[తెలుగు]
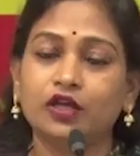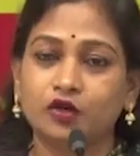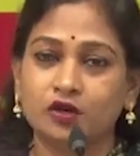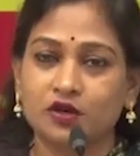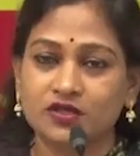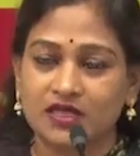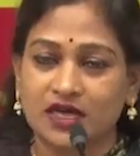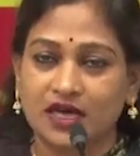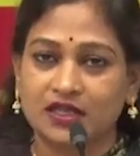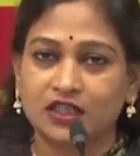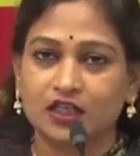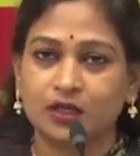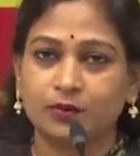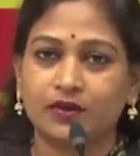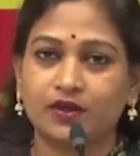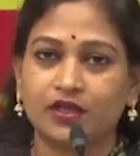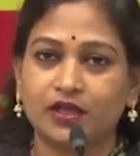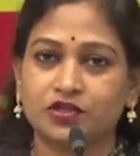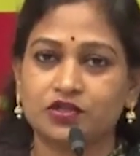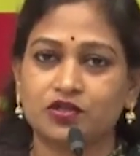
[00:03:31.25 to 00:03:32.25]
ఈరోజు
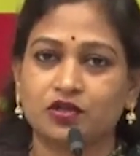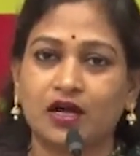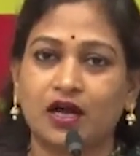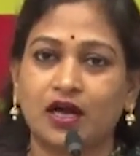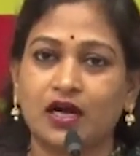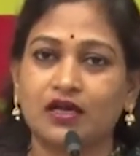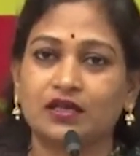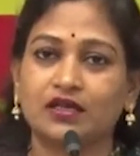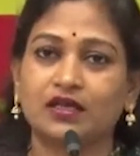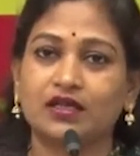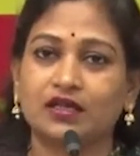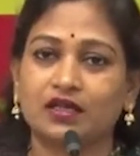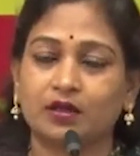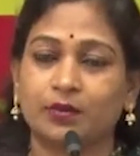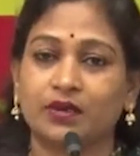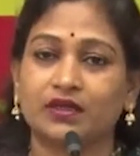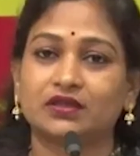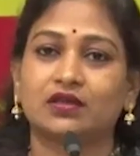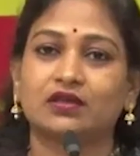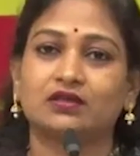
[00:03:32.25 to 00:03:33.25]
ఆంధ్రప్రదేశ్లో
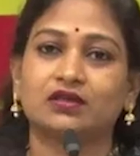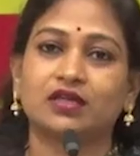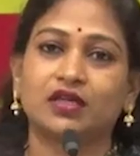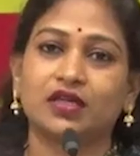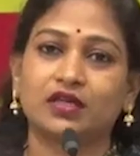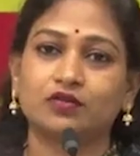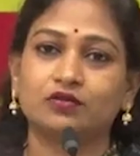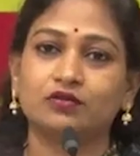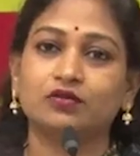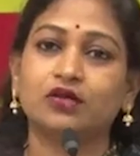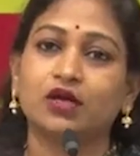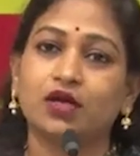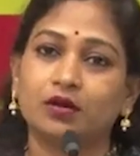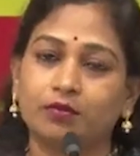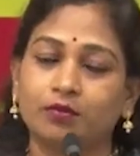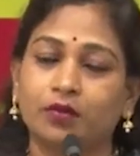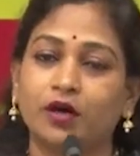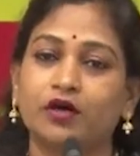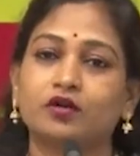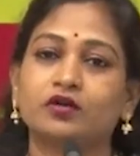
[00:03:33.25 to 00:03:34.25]
ఆడదానికి భద్రత లేదు
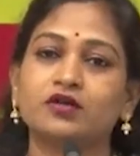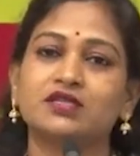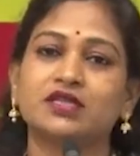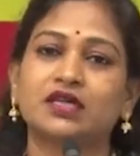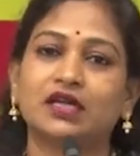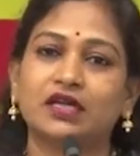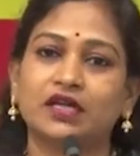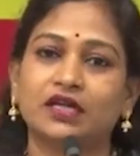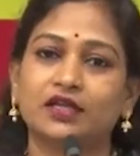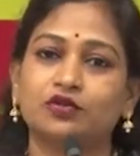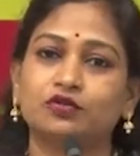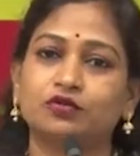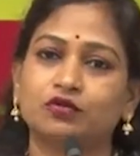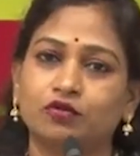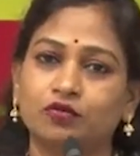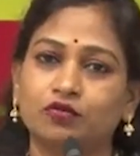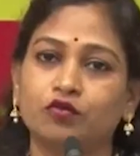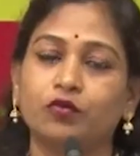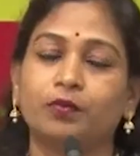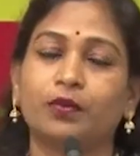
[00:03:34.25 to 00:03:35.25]
భరోసా లేదు
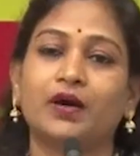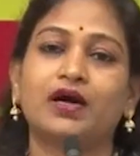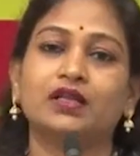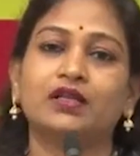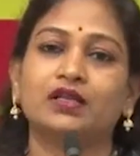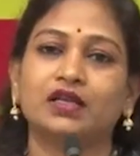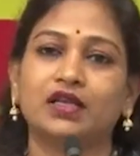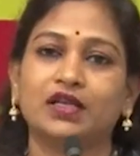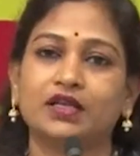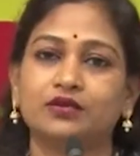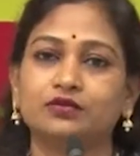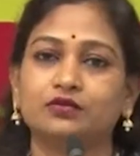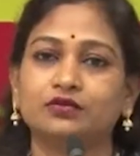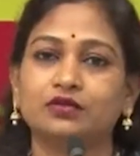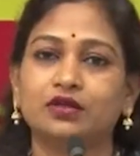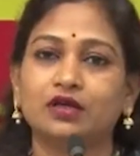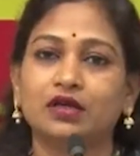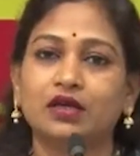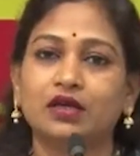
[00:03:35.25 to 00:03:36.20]
ఉపాధి లేదు